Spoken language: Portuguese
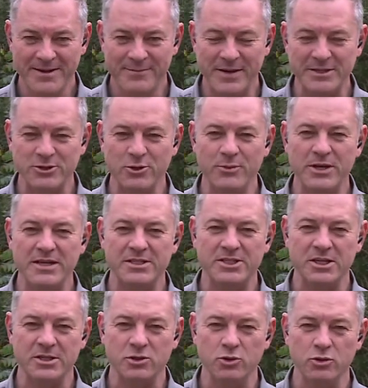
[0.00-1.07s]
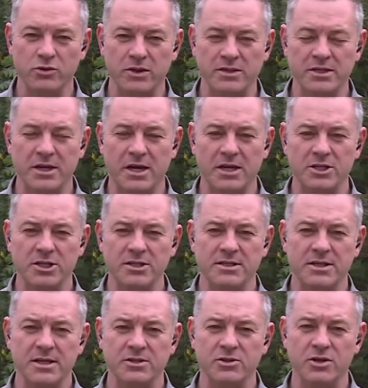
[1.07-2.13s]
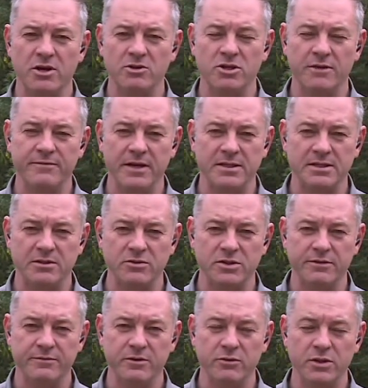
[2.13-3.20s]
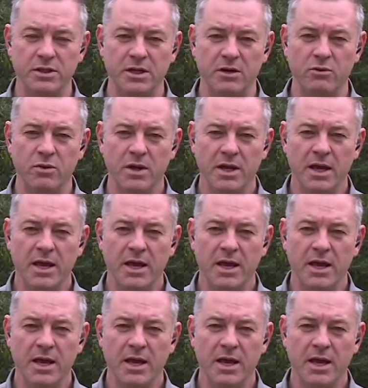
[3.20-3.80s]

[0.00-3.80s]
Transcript: Mas sobre este assunto, a Agência Nacional de Aviação Civil, então,